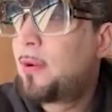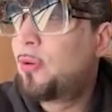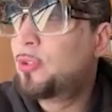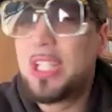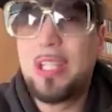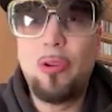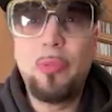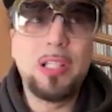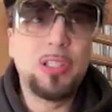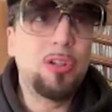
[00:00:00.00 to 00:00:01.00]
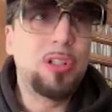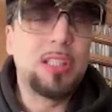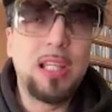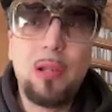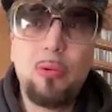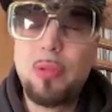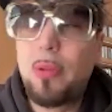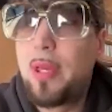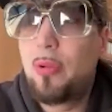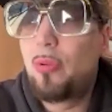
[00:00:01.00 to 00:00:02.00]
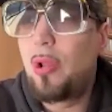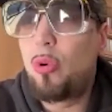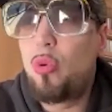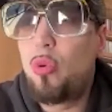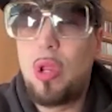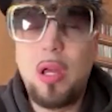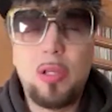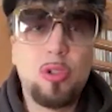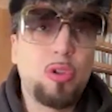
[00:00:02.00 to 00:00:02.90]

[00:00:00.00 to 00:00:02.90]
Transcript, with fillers: con siete nominaciones el álbum también, una locura. Son